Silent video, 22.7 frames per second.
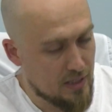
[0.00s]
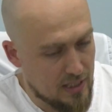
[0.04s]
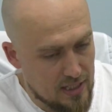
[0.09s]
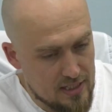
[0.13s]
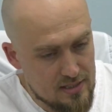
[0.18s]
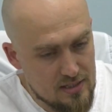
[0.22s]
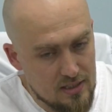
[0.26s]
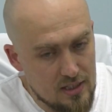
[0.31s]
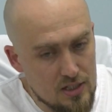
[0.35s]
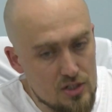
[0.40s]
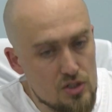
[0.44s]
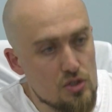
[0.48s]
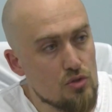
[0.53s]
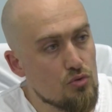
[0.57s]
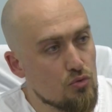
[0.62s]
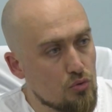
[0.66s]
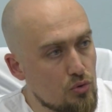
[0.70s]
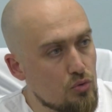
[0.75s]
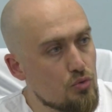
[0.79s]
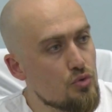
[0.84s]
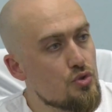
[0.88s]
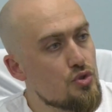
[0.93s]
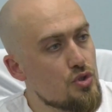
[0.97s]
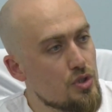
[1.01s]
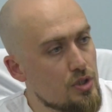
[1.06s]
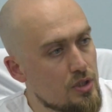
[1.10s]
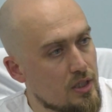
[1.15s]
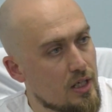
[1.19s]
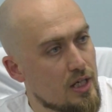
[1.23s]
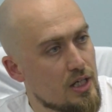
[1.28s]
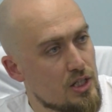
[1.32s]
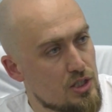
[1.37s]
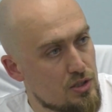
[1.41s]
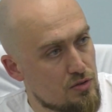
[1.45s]
Моя задача – улучшить
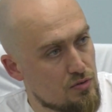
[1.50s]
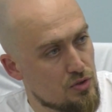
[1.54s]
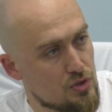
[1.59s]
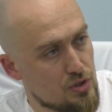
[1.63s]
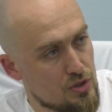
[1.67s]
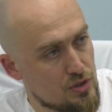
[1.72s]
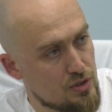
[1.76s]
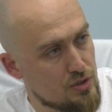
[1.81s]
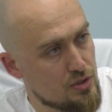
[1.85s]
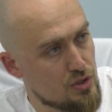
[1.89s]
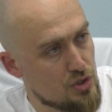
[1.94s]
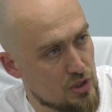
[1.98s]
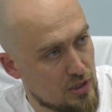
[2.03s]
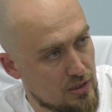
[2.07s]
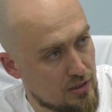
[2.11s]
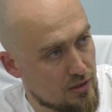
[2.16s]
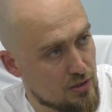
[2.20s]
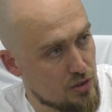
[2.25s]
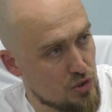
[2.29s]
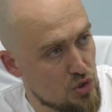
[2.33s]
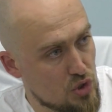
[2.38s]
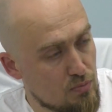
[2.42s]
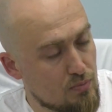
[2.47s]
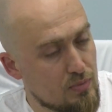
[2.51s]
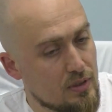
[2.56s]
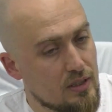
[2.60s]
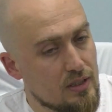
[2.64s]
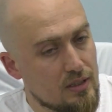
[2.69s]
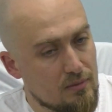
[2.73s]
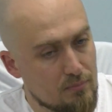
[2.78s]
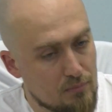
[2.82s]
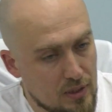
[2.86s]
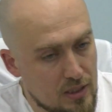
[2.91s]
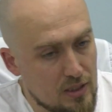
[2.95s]
качество жизни человека, чтобы
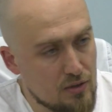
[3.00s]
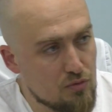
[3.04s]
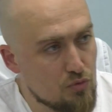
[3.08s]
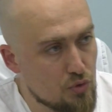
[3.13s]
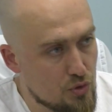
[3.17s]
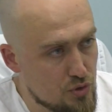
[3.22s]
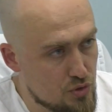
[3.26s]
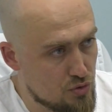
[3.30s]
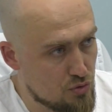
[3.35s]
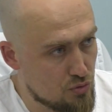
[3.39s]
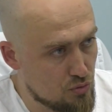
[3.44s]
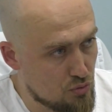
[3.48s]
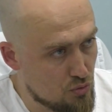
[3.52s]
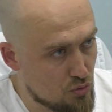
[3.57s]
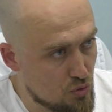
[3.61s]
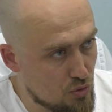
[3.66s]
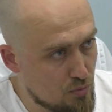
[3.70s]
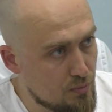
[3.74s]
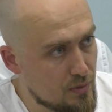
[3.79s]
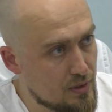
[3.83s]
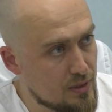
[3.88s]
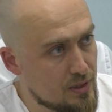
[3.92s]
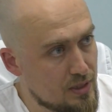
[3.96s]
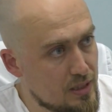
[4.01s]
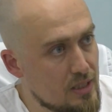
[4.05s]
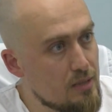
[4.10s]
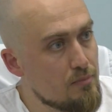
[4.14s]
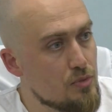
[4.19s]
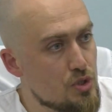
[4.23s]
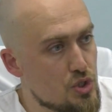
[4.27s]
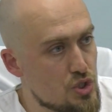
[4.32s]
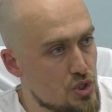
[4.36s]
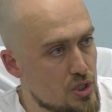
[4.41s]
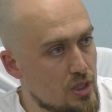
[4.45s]
болевой синдром не
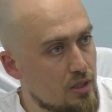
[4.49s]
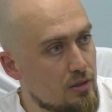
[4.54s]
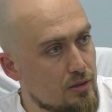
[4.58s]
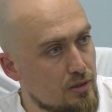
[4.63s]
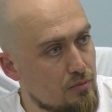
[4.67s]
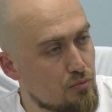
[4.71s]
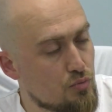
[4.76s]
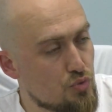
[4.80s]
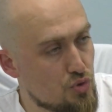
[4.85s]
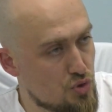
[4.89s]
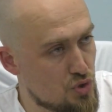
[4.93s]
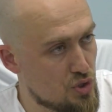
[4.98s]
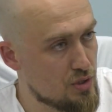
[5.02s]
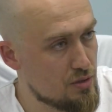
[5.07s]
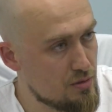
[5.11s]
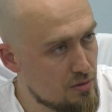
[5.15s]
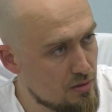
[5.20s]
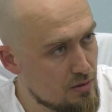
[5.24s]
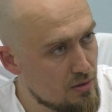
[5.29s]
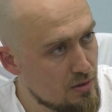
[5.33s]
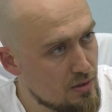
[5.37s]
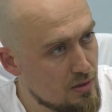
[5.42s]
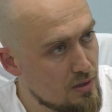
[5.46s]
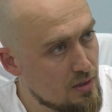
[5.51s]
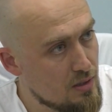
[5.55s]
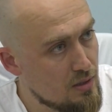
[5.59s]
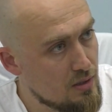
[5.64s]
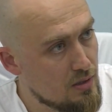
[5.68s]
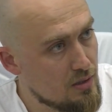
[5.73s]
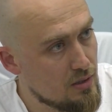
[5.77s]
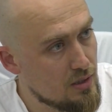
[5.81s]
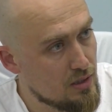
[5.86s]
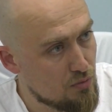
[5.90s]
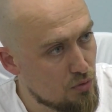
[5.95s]
мешал ему жить.
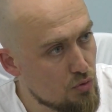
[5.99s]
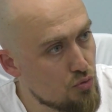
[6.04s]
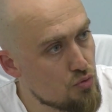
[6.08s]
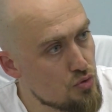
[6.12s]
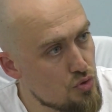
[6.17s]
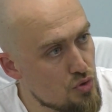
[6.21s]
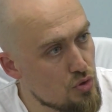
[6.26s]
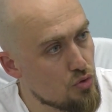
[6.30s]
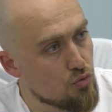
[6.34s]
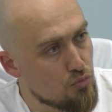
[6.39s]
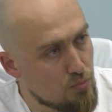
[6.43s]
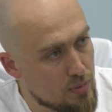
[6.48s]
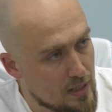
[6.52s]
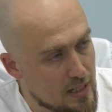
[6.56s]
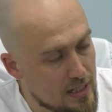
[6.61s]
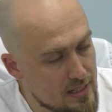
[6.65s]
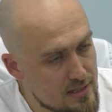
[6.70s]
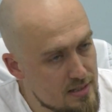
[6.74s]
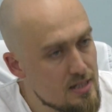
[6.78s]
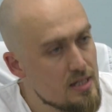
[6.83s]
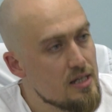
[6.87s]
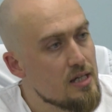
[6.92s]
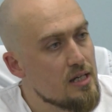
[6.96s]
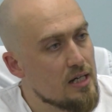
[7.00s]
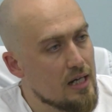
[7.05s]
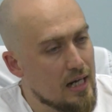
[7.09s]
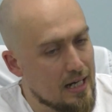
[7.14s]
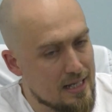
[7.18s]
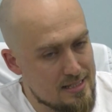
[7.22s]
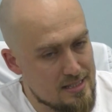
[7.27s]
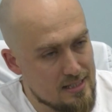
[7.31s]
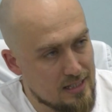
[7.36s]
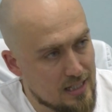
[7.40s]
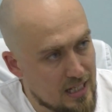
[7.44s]
Его нужно убрать,
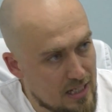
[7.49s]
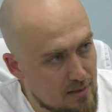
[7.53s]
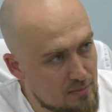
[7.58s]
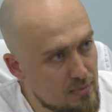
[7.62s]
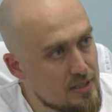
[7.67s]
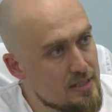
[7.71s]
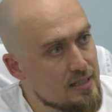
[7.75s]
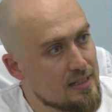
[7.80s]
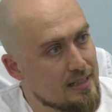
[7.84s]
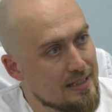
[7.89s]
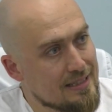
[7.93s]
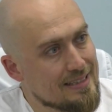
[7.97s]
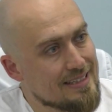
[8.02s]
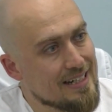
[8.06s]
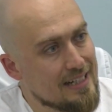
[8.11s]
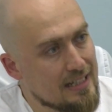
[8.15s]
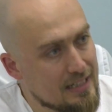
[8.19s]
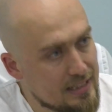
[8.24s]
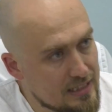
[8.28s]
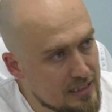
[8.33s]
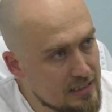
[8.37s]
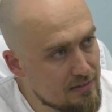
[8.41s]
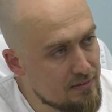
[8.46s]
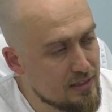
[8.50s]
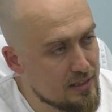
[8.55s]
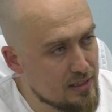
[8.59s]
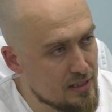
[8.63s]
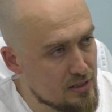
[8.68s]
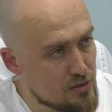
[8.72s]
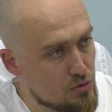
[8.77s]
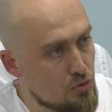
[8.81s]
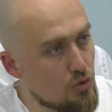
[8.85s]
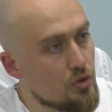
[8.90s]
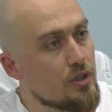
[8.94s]
ослабить, контролировать
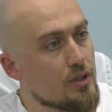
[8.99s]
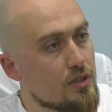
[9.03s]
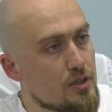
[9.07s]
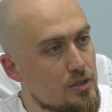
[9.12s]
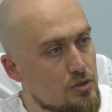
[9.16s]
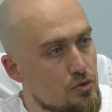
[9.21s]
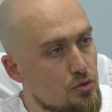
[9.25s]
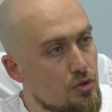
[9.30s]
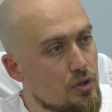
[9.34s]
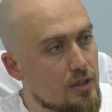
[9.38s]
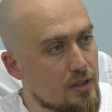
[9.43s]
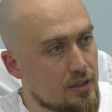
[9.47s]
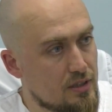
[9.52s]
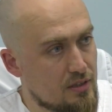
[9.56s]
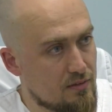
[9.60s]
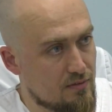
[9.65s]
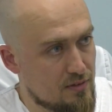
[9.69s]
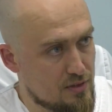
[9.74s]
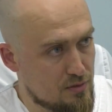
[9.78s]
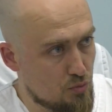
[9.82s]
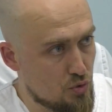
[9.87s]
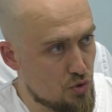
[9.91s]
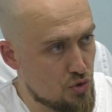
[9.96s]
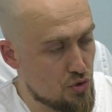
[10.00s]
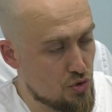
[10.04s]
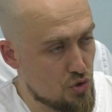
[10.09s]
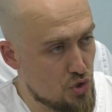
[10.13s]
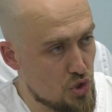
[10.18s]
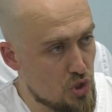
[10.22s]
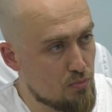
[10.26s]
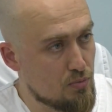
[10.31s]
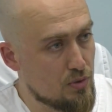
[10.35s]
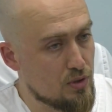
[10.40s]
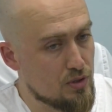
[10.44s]
настолько, насколько это возможно,
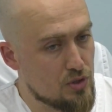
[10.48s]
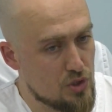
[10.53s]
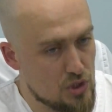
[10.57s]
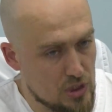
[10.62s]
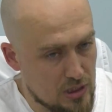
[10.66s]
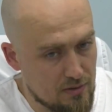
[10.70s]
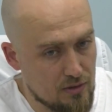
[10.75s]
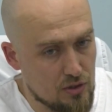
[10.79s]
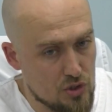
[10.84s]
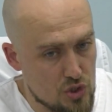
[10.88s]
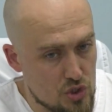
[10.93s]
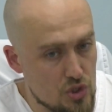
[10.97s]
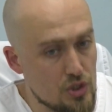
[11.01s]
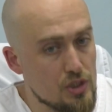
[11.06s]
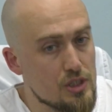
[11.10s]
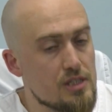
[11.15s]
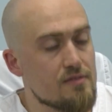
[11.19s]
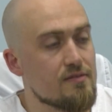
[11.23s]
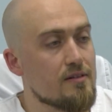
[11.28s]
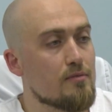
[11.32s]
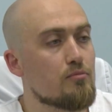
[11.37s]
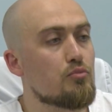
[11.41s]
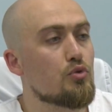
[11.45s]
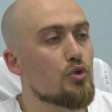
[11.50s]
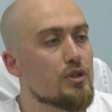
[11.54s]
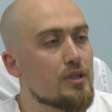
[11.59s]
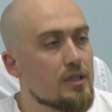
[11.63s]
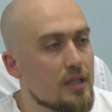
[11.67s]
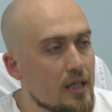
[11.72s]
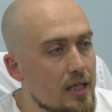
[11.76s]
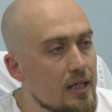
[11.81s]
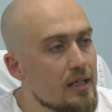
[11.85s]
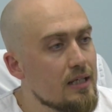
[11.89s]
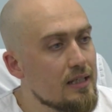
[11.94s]
чтобы человек жил
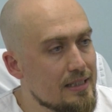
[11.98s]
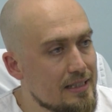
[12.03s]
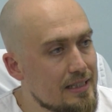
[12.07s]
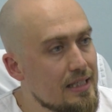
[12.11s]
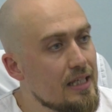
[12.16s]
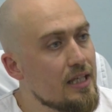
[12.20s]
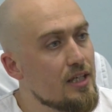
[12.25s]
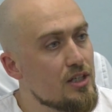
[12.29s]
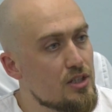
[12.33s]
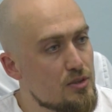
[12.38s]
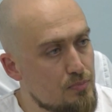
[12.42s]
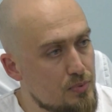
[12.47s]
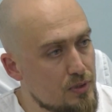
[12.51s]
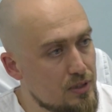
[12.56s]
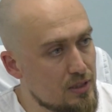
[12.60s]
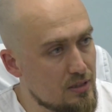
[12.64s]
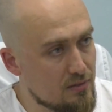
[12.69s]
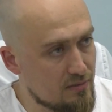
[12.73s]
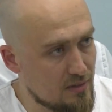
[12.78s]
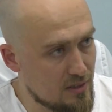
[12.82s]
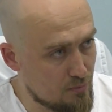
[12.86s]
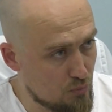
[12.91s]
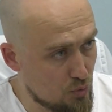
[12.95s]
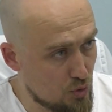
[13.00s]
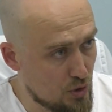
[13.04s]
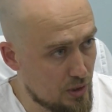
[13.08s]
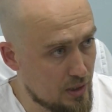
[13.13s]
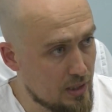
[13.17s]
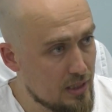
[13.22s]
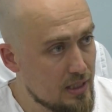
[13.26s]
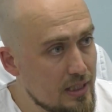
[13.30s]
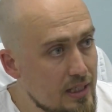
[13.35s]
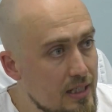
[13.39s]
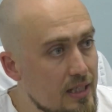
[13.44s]
свободно, не испытывая
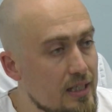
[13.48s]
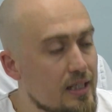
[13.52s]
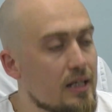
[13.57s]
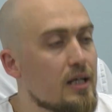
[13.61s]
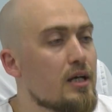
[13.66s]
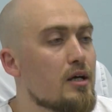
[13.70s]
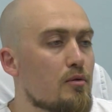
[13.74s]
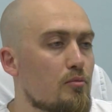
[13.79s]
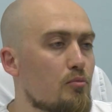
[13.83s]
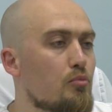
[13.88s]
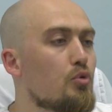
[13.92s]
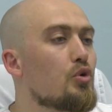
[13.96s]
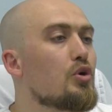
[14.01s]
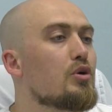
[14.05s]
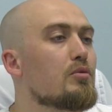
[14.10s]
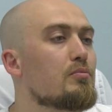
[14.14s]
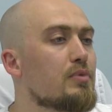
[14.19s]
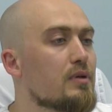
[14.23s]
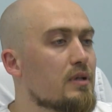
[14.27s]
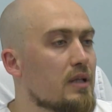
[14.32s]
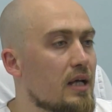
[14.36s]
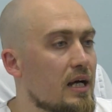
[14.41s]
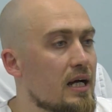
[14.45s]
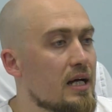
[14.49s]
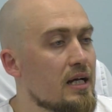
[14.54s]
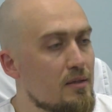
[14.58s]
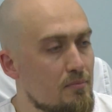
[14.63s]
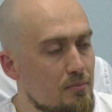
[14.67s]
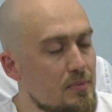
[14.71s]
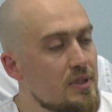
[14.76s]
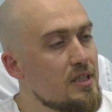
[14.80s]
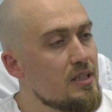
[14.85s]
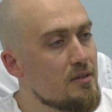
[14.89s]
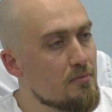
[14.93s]
боли. Или боль была
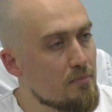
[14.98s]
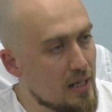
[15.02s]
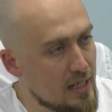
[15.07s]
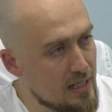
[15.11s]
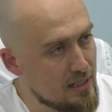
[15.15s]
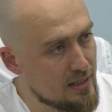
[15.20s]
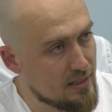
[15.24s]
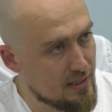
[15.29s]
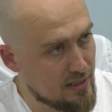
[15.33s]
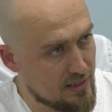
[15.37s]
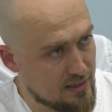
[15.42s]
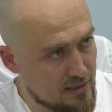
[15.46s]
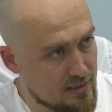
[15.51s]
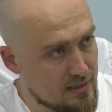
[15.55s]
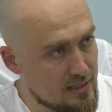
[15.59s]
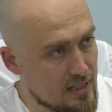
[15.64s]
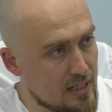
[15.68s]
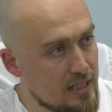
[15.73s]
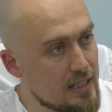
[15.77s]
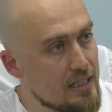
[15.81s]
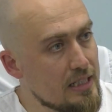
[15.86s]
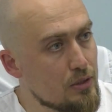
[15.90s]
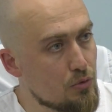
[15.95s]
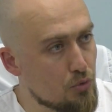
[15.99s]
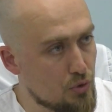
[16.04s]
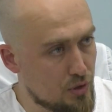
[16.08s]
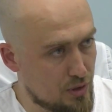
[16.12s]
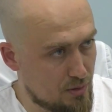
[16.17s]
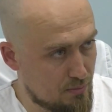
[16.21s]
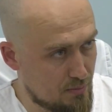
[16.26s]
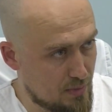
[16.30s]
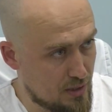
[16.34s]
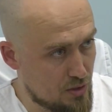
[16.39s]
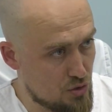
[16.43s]
минимальной,
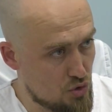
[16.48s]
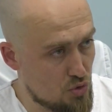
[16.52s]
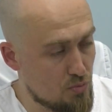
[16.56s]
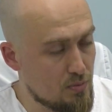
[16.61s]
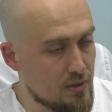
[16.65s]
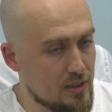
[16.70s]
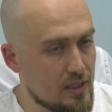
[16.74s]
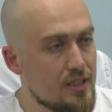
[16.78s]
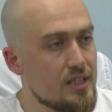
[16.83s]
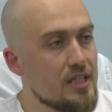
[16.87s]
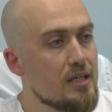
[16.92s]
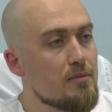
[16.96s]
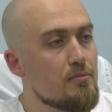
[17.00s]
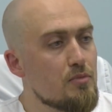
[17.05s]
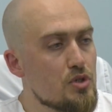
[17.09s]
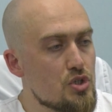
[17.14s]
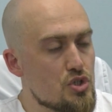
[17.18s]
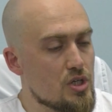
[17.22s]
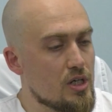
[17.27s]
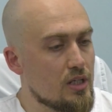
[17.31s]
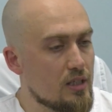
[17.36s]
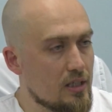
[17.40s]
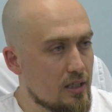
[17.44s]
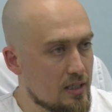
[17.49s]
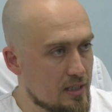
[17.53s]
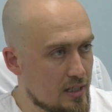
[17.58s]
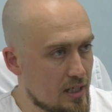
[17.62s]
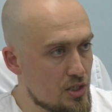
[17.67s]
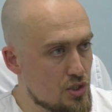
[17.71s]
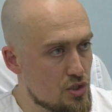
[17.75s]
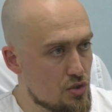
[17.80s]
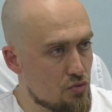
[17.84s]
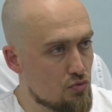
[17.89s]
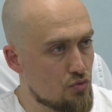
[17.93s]
контролируемой, чтобы она не мешала
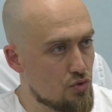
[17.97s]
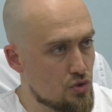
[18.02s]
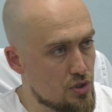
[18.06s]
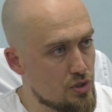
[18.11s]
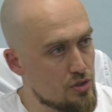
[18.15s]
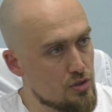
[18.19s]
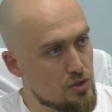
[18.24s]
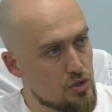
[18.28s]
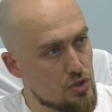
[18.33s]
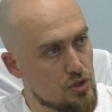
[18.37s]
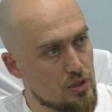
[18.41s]
качеству жизни